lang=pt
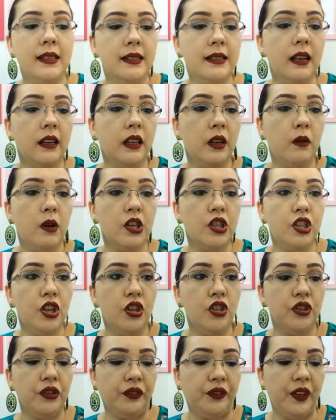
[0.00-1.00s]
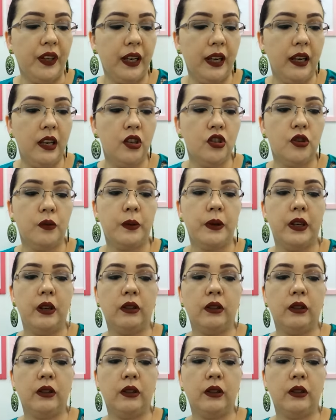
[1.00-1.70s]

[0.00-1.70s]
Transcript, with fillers: Esse daqui eu achei diferente,